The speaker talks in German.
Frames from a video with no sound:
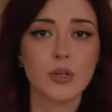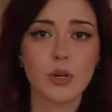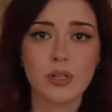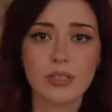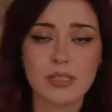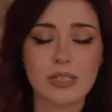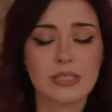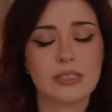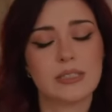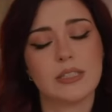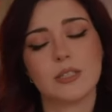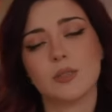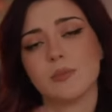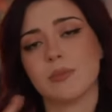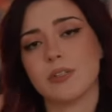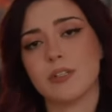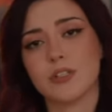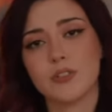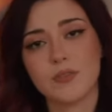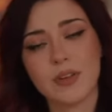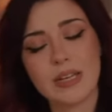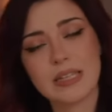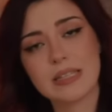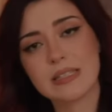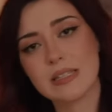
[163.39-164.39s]
kontaktiert und meine
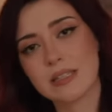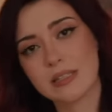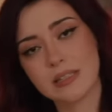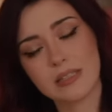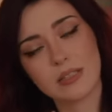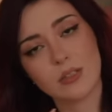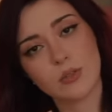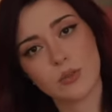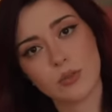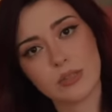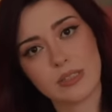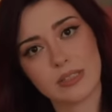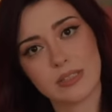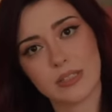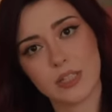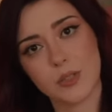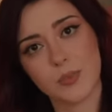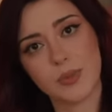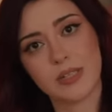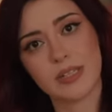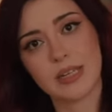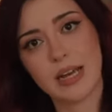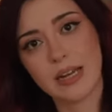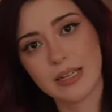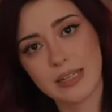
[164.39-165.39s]
Schwester, die kurze Zeit
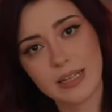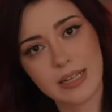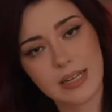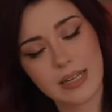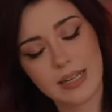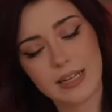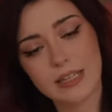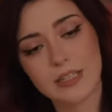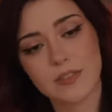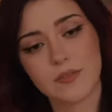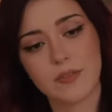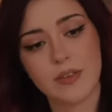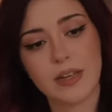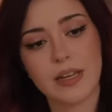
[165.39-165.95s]
später angereist